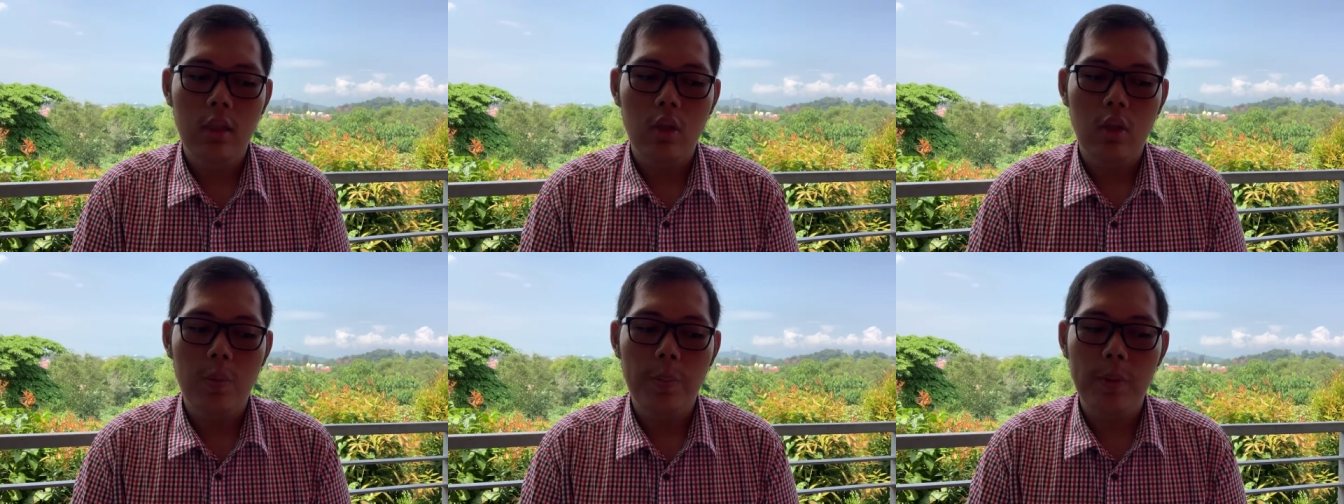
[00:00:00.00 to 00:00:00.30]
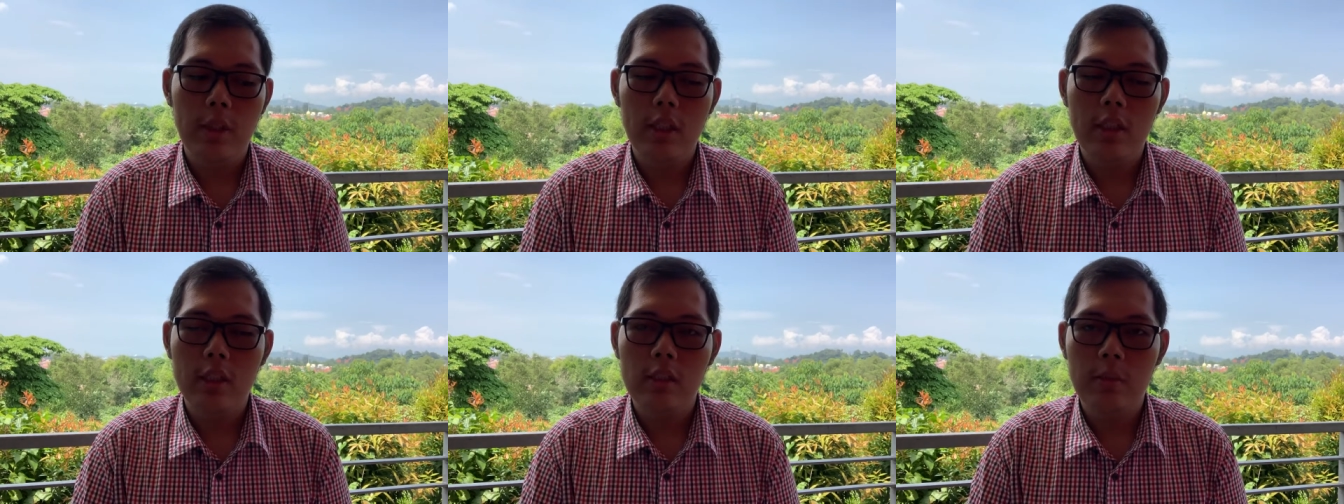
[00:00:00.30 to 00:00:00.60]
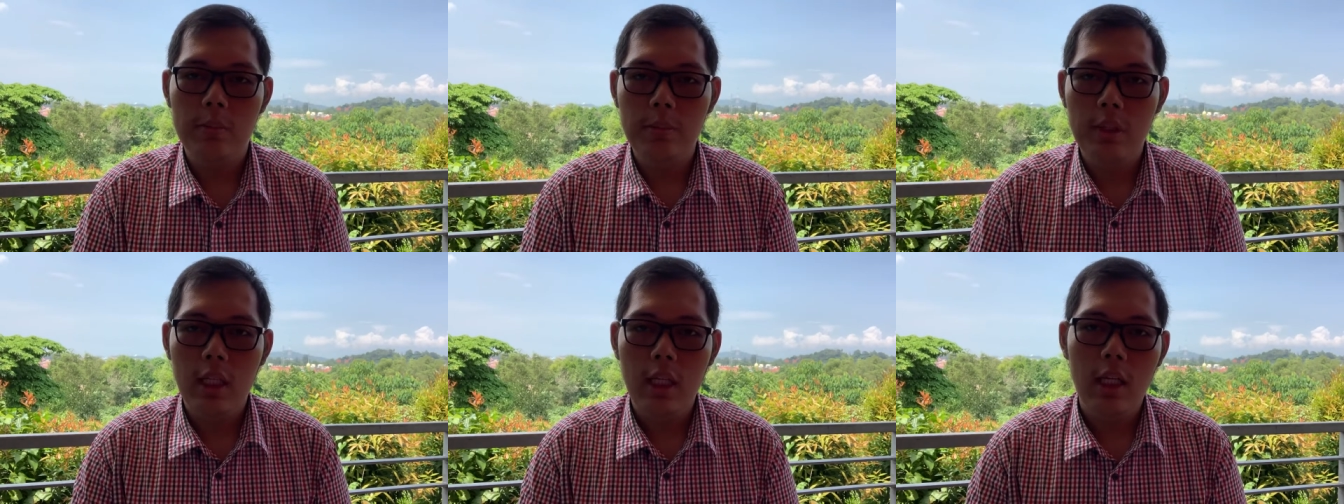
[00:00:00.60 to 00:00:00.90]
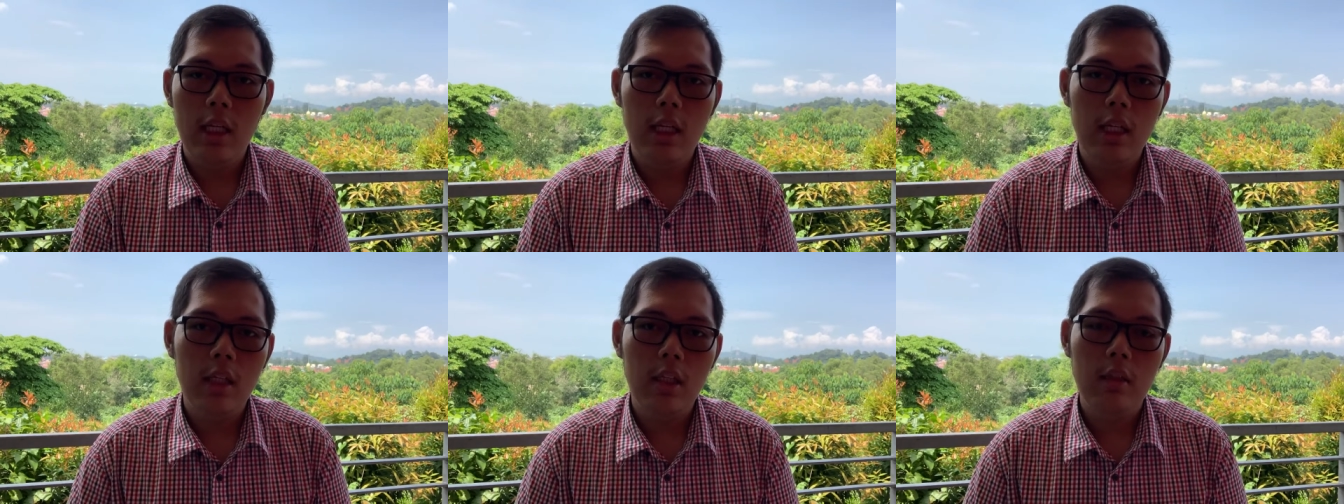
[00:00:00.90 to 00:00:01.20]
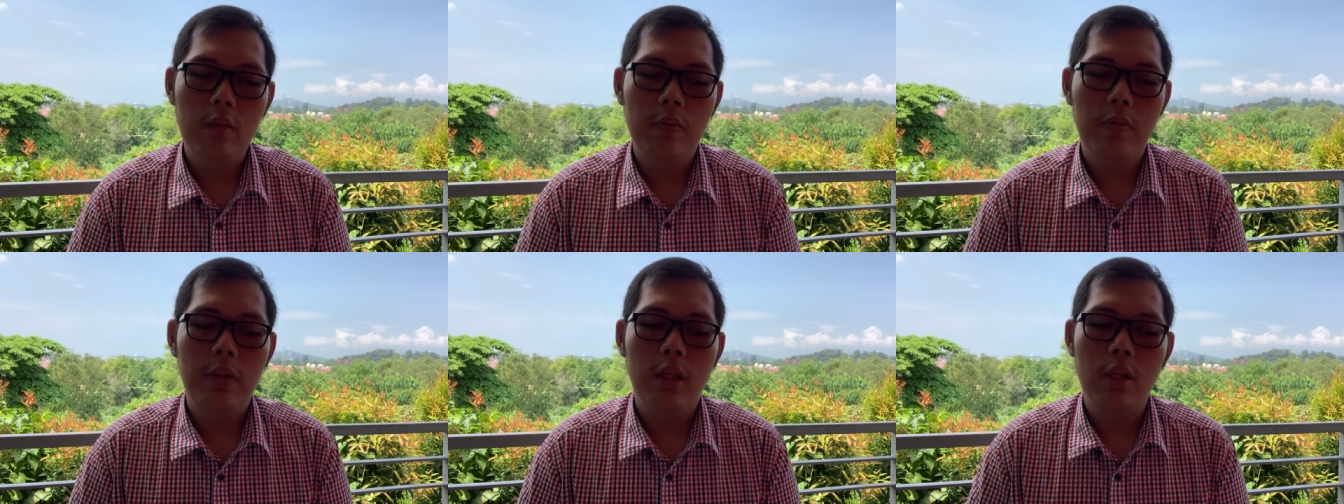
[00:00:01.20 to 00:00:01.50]
Topik ke-9
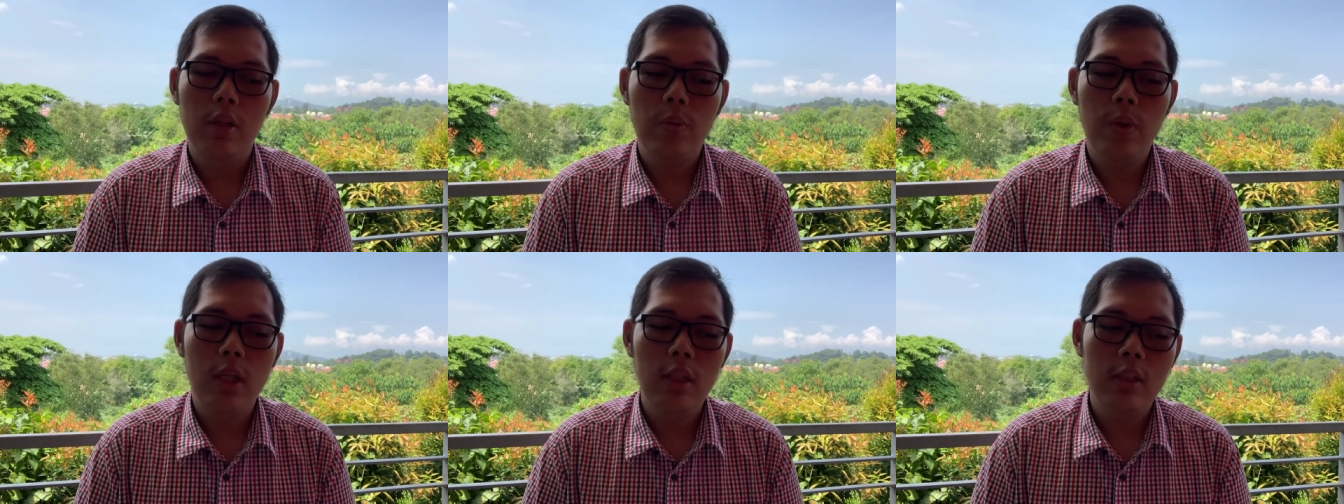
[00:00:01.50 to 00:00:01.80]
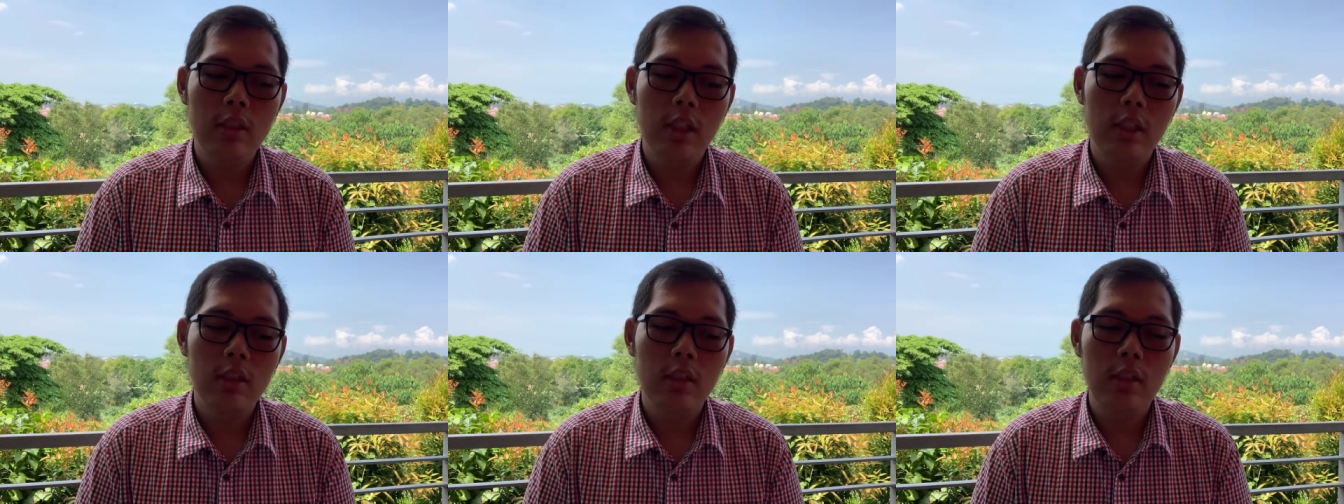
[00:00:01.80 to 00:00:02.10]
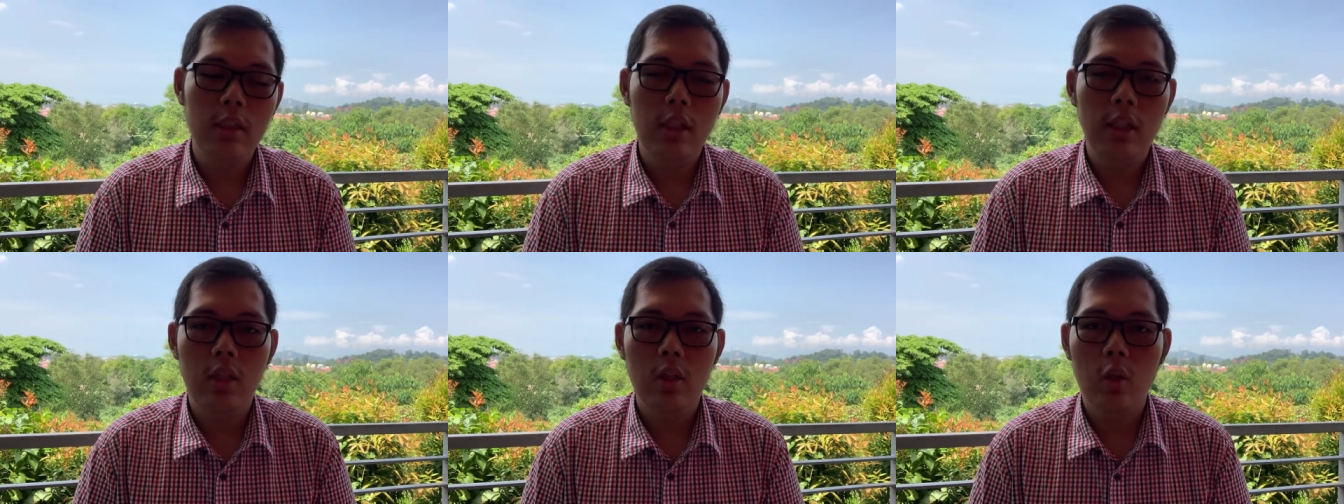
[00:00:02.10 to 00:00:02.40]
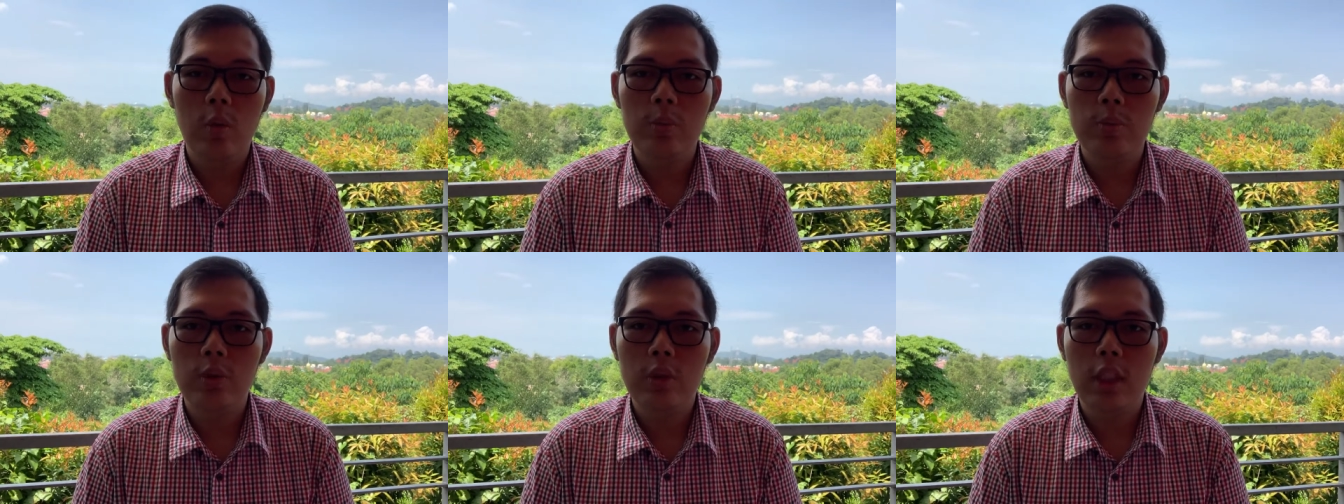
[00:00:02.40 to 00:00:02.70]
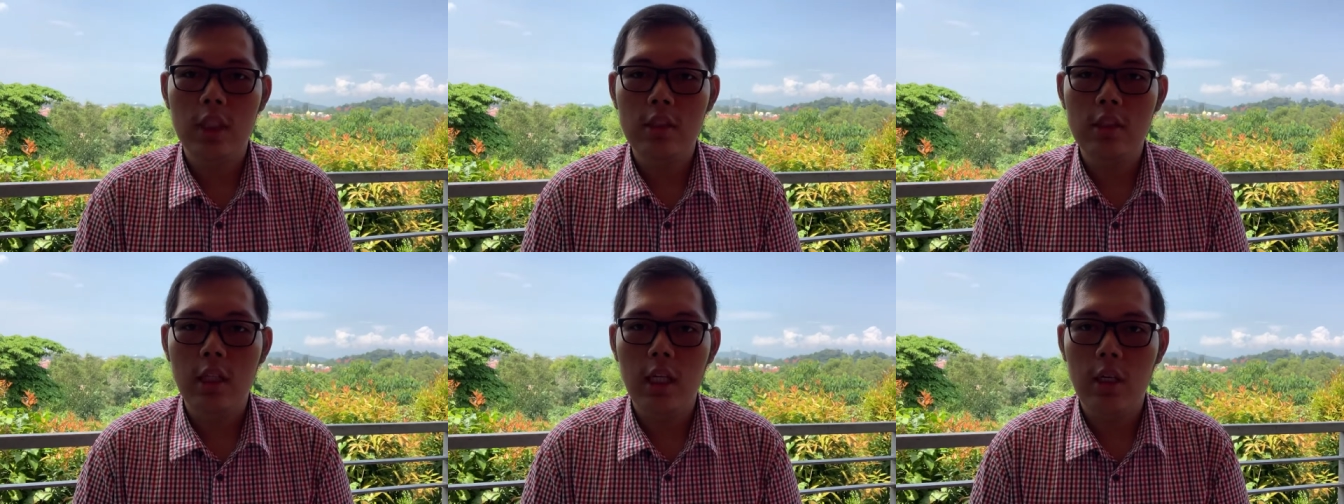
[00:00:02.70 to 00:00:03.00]
virtualisasi dan
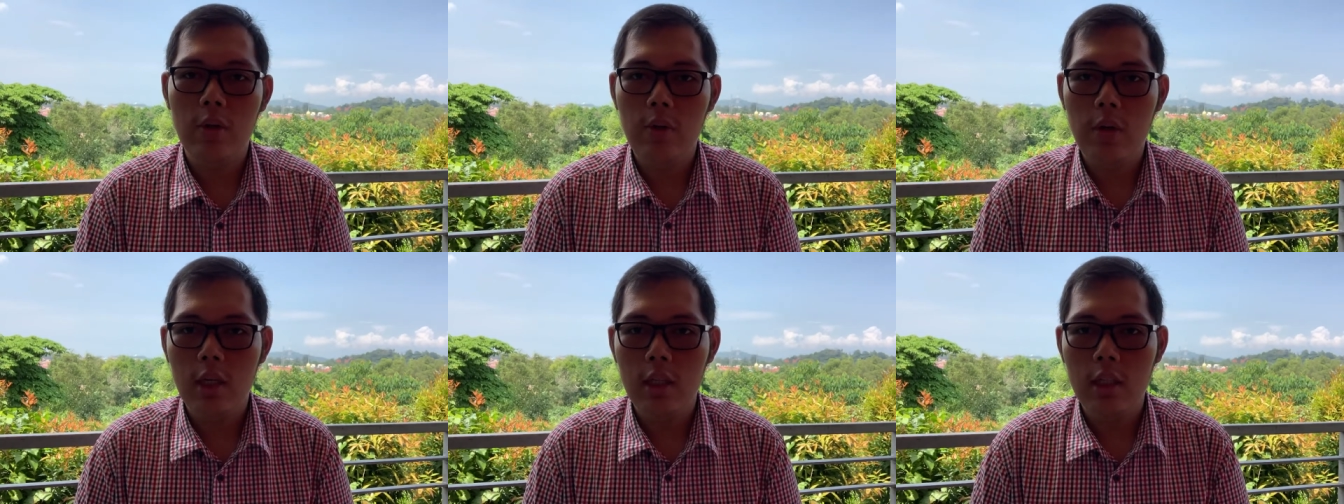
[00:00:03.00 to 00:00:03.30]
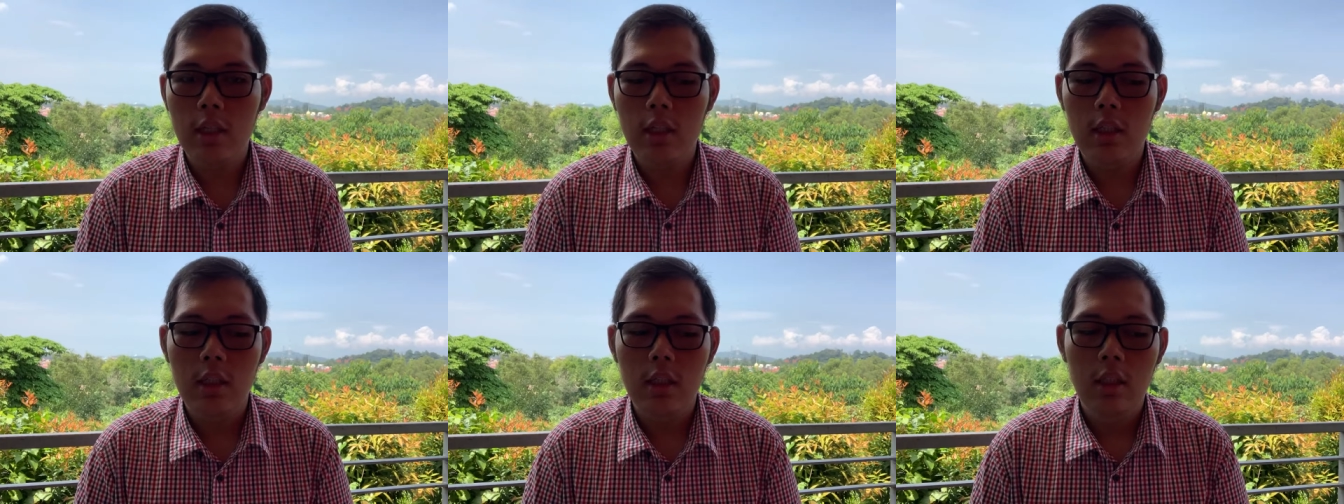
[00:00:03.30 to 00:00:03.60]
komputasi awan.